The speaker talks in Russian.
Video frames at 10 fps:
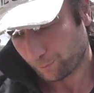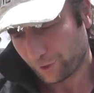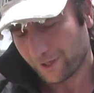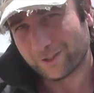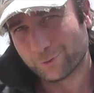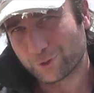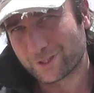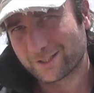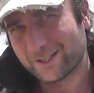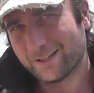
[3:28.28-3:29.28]
букета уже
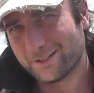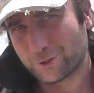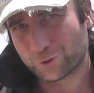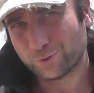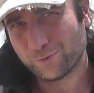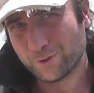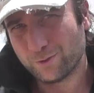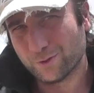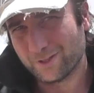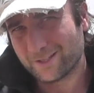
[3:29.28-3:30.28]
сказал, если что,
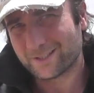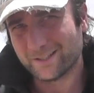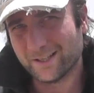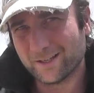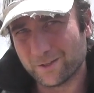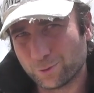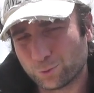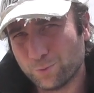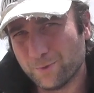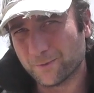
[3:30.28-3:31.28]
видео есть на
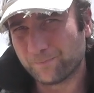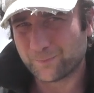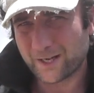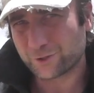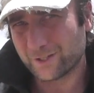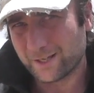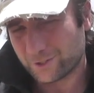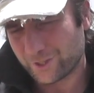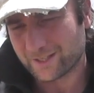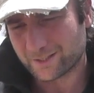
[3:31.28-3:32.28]
ютубе. Также я
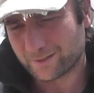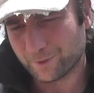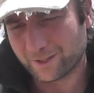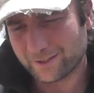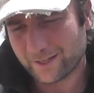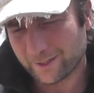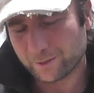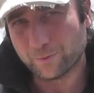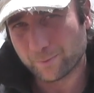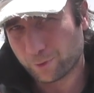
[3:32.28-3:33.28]
сейчас, благодаря
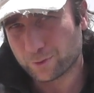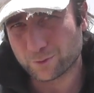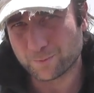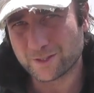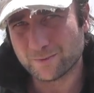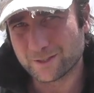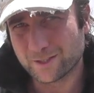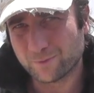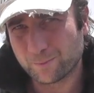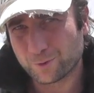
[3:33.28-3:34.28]
этому вопросу, спасибо за
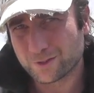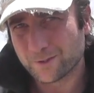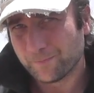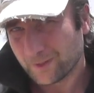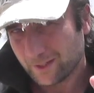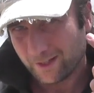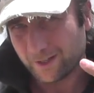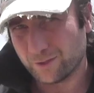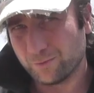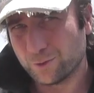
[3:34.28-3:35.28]
этот вопрос,
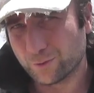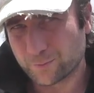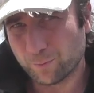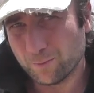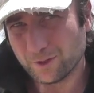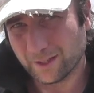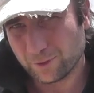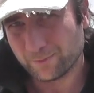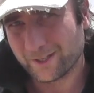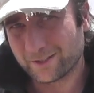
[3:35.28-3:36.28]
эти видео вспомнил,
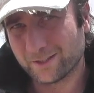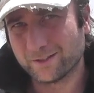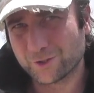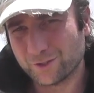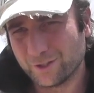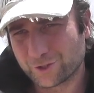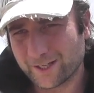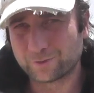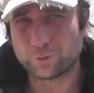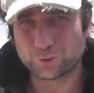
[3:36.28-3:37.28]
они у меня где-то должны
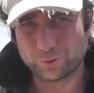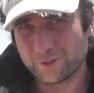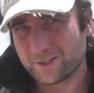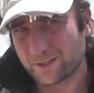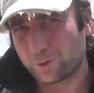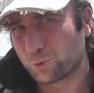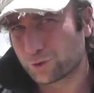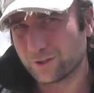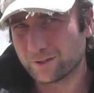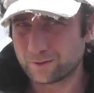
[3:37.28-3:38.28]
лежать. То, что не
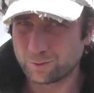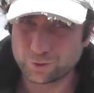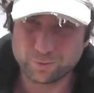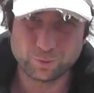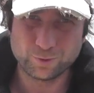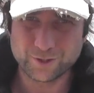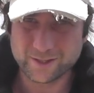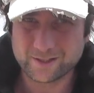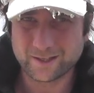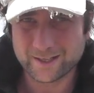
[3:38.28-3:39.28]
загружено, тоже буду
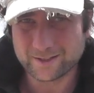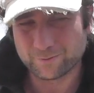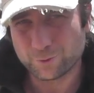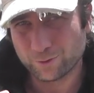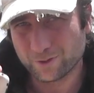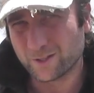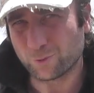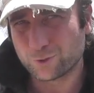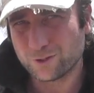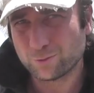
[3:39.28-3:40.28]
сейчас стараться все это
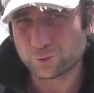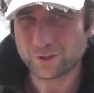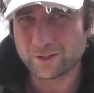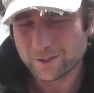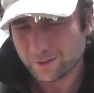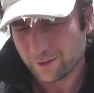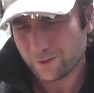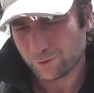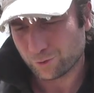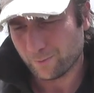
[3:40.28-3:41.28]
догрузить уже,
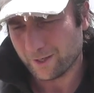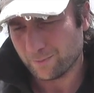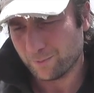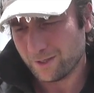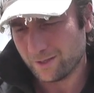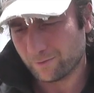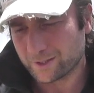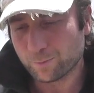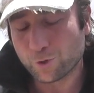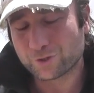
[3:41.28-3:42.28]
чтобы они были. И,
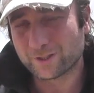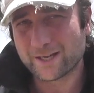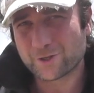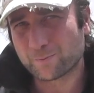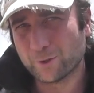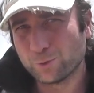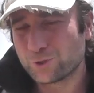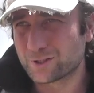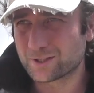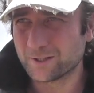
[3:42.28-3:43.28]
возможно, даже
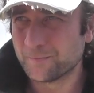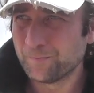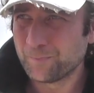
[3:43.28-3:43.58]
получится